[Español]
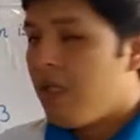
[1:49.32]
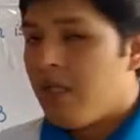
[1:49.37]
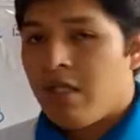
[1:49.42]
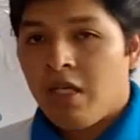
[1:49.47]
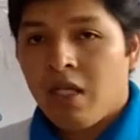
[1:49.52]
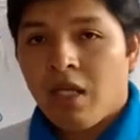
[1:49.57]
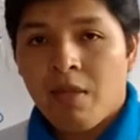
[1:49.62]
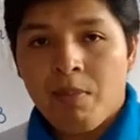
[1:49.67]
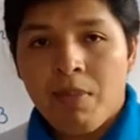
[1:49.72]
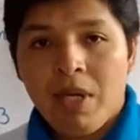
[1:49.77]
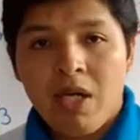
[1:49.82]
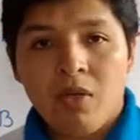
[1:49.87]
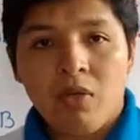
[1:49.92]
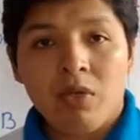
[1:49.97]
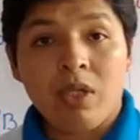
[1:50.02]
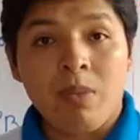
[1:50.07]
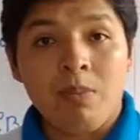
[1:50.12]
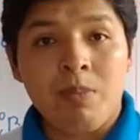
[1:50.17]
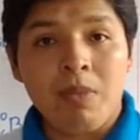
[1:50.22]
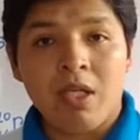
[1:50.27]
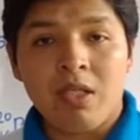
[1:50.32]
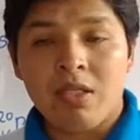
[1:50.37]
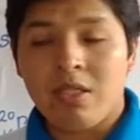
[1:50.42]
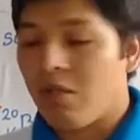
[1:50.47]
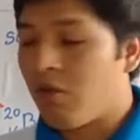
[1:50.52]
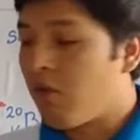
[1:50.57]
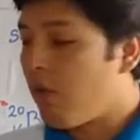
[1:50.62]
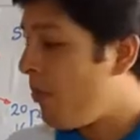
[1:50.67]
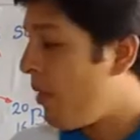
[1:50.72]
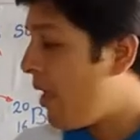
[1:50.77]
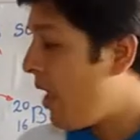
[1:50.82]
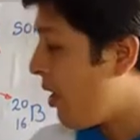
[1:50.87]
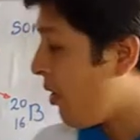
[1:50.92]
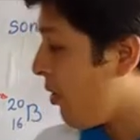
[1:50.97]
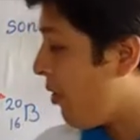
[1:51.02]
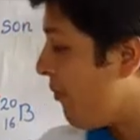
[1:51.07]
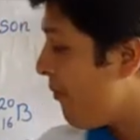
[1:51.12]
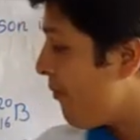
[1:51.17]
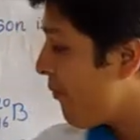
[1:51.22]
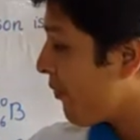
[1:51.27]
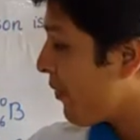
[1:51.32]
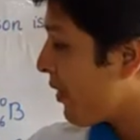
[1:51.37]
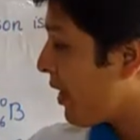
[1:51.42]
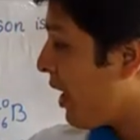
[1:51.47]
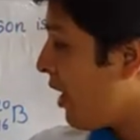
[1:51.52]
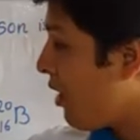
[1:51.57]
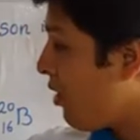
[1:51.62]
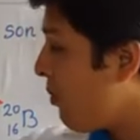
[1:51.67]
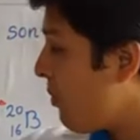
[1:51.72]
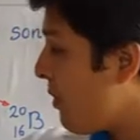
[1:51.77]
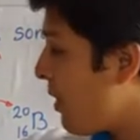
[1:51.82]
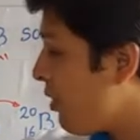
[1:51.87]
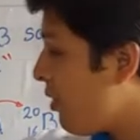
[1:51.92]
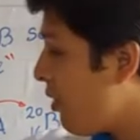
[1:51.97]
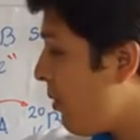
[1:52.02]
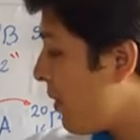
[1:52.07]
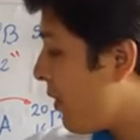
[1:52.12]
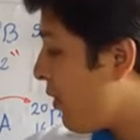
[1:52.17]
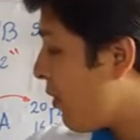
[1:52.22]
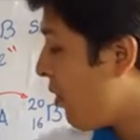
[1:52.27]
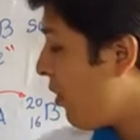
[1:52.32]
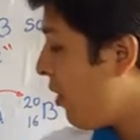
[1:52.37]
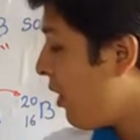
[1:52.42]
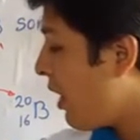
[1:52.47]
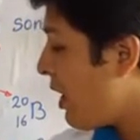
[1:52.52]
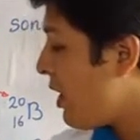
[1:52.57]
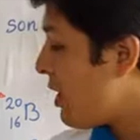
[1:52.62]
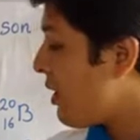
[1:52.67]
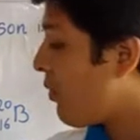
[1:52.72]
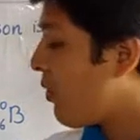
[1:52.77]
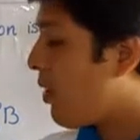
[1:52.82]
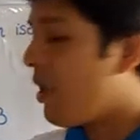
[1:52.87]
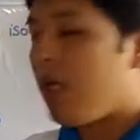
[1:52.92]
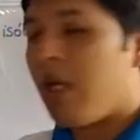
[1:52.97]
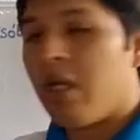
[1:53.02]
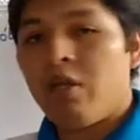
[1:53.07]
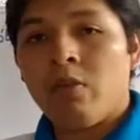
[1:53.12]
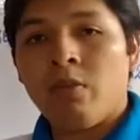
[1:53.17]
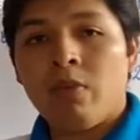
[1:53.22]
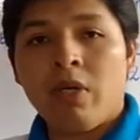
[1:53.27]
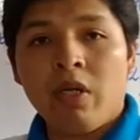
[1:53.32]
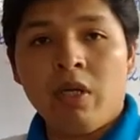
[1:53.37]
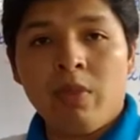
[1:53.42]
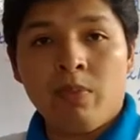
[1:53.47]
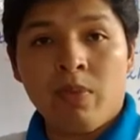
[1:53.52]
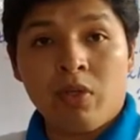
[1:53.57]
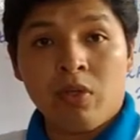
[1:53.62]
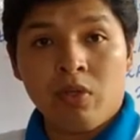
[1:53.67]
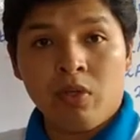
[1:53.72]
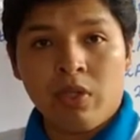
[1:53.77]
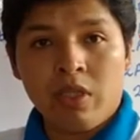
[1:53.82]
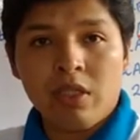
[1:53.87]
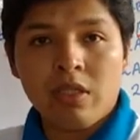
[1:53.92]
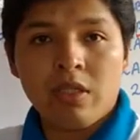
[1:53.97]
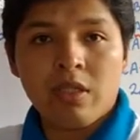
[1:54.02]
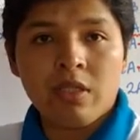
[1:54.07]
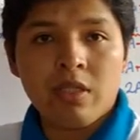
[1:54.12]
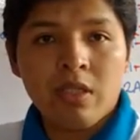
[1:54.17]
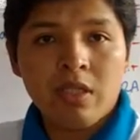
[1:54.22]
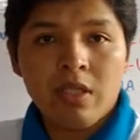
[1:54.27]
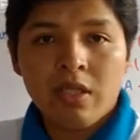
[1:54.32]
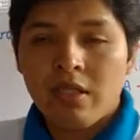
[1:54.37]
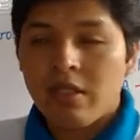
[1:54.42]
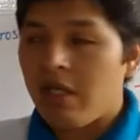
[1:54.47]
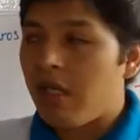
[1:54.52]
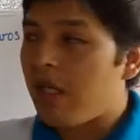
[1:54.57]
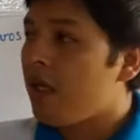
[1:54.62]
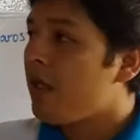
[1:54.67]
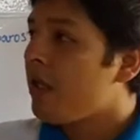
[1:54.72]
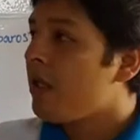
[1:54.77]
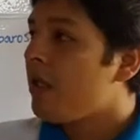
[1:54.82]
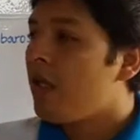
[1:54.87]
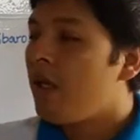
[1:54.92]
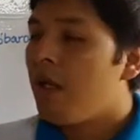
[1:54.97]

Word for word: Sin embargo, también se cumple algo, que el número atómico es igual al número de protones. ¿Sí?